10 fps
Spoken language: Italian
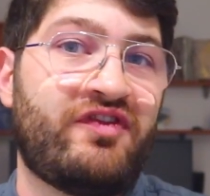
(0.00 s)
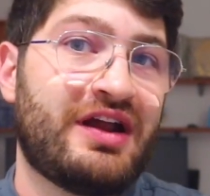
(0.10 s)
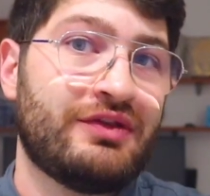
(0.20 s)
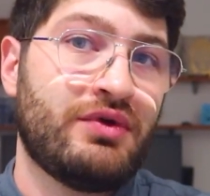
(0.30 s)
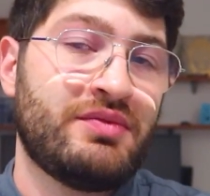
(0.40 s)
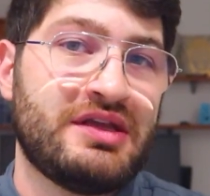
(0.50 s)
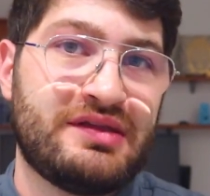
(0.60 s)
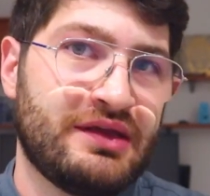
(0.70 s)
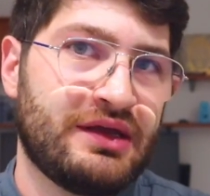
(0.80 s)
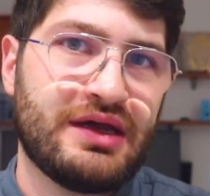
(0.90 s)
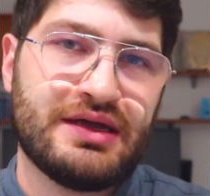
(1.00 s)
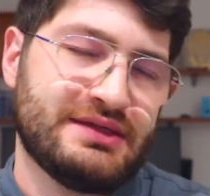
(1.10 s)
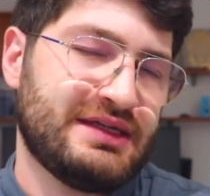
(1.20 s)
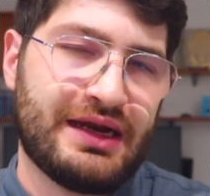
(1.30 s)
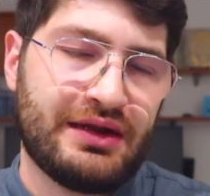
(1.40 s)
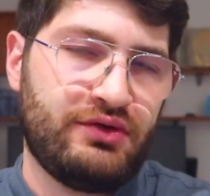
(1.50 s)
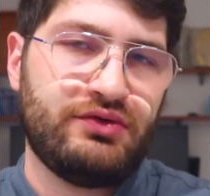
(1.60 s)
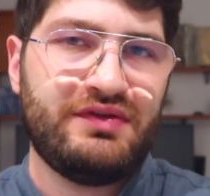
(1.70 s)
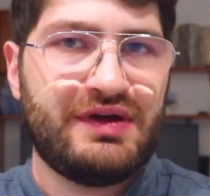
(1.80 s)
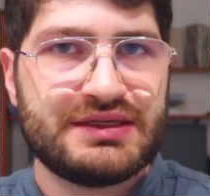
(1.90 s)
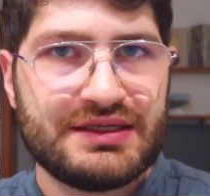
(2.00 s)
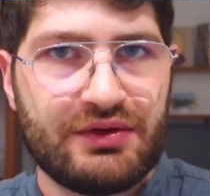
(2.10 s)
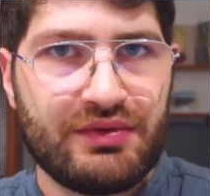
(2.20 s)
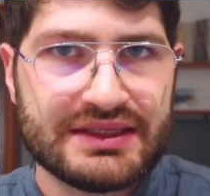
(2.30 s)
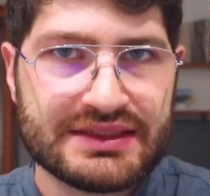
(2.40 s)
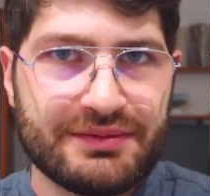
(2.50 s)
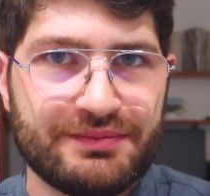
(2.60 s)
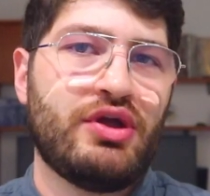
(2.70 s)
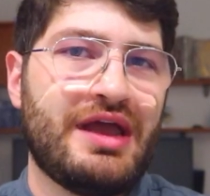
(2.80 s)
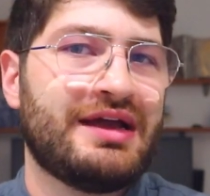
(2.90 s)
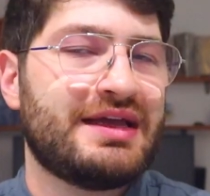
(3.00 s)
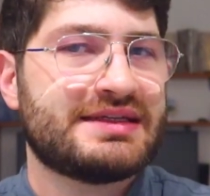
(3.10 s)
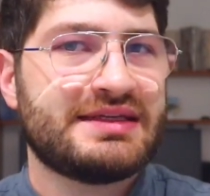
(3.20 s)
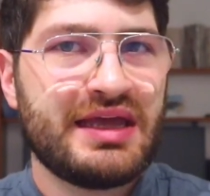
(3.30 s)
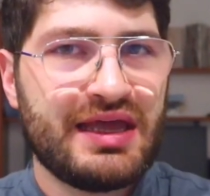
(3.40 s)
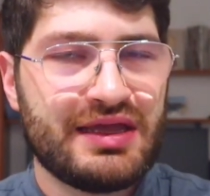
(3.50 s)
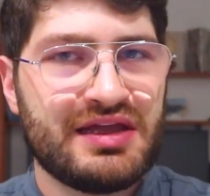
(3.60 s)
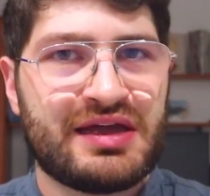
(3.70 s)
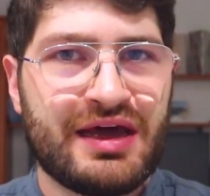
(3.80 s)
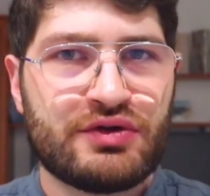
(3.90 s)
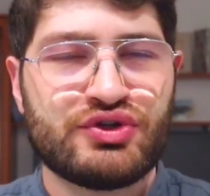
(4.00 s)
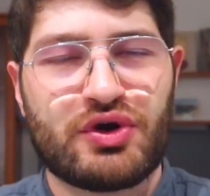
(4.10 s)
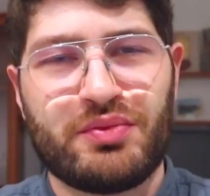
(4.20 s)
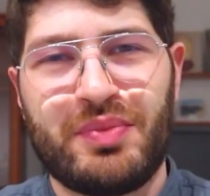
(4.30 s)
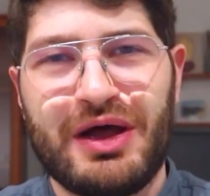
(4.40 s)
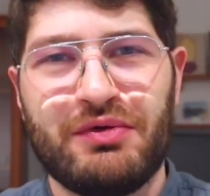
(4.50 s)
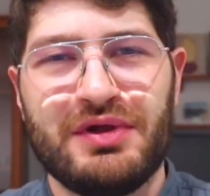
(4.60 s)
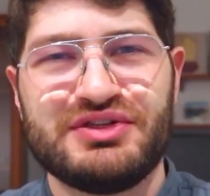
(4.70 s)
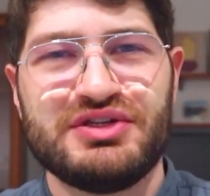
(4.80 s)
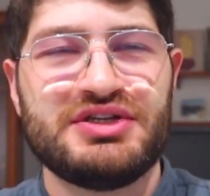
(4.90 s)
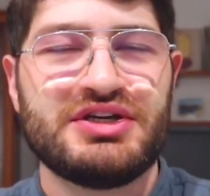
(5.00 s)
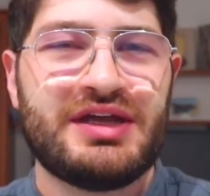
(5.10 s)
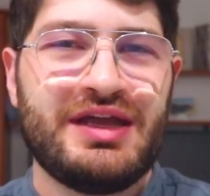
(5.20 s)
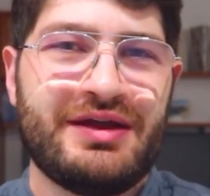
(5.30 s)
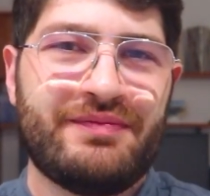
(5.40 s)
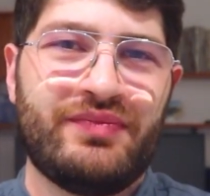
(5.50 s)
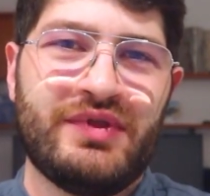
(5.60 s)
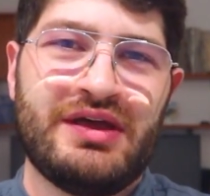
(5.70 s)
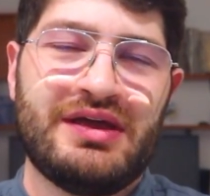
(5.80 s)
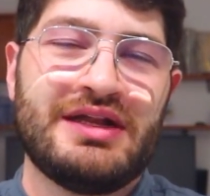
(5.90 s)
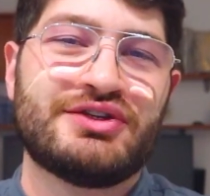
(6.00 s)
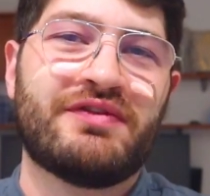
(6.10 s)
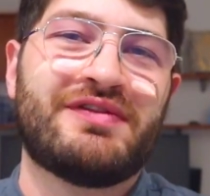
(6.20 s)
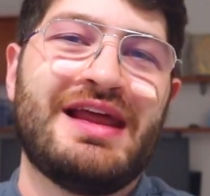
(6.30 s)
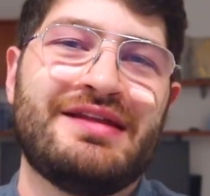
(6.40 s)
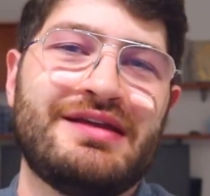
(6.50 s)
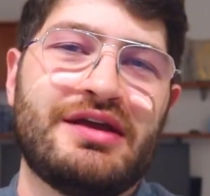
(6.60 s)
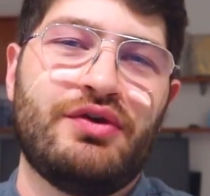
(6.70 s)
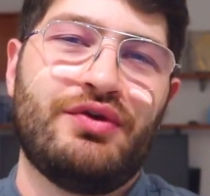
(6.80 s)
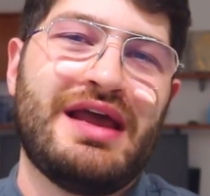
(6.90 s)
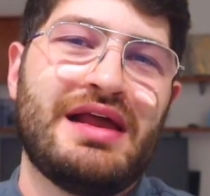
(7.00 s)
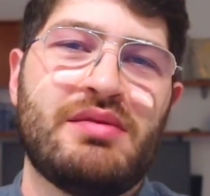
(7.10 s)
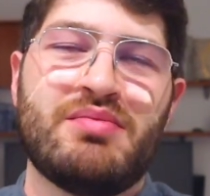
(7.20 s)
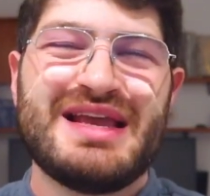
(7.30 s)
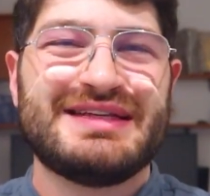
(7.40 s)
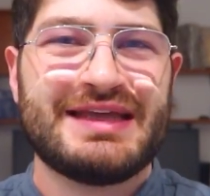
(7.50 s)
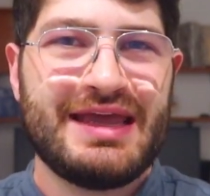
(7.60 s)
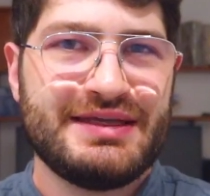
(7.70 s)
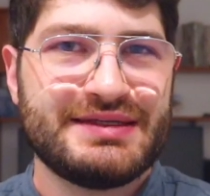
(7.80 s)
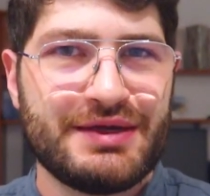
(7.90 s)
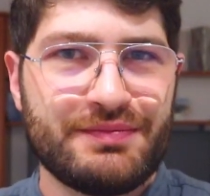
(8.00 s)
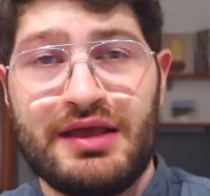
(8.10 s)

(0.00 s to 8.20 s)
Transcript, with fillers: fra due meeting saranno diverse da queste. Poi anche se il caro Jerome Powell ci dice che eh, il soft landing, non è il base case,